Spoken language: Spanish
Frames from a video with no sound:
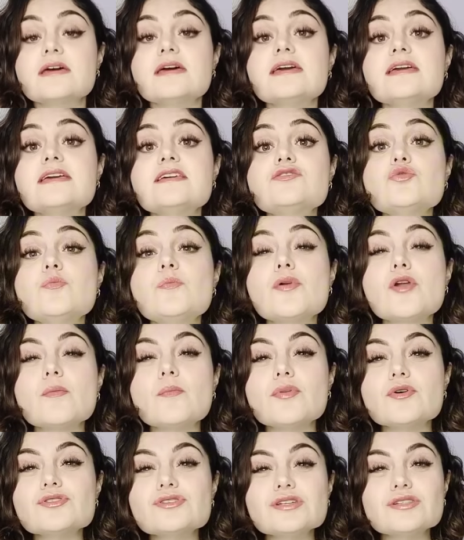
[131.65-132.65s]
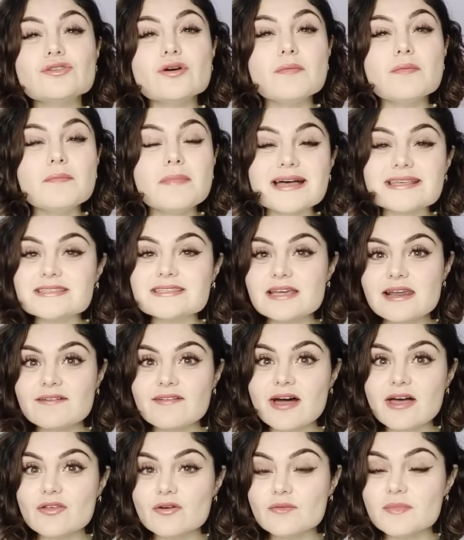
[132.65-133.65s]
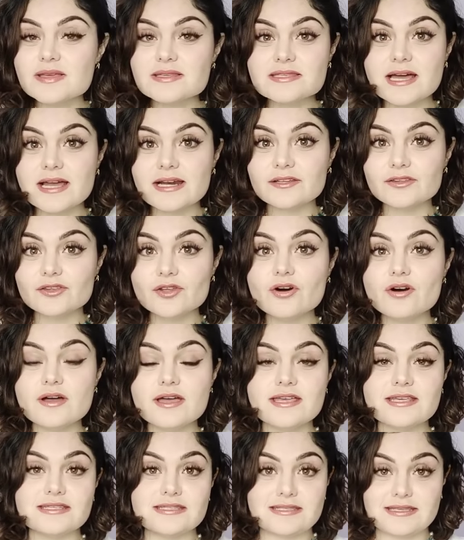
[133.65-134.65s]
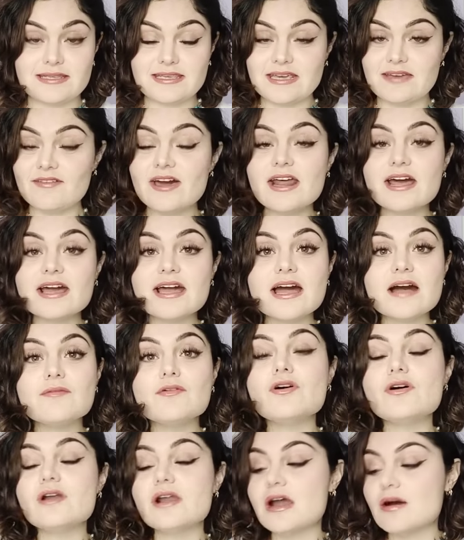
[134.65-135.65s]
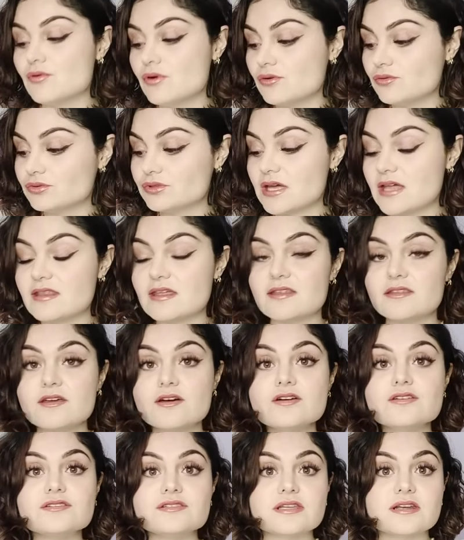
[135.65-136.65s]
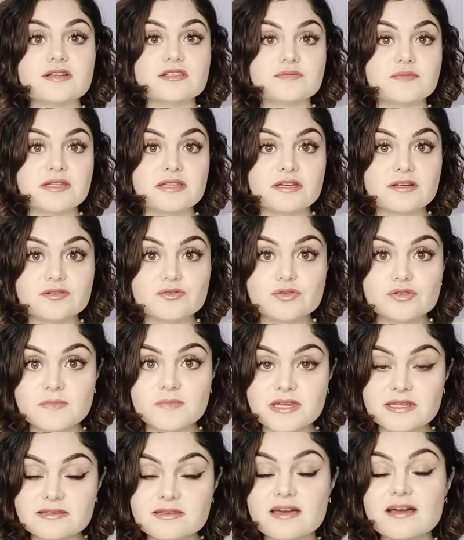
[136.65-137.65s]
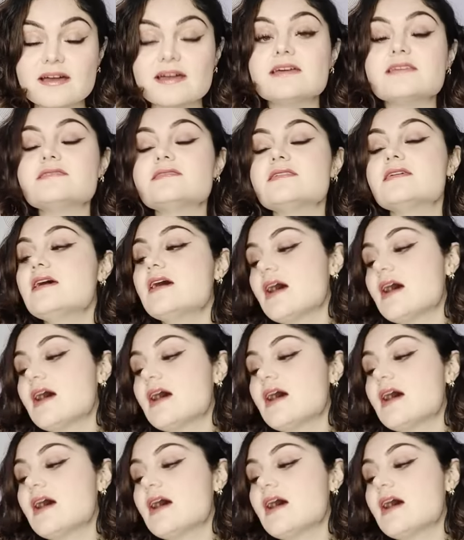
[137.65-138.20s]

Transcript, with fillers: Y su propósito más elevado, más alto, es llevar a cabo la voluntad de Dios, transmitir sus mensajes,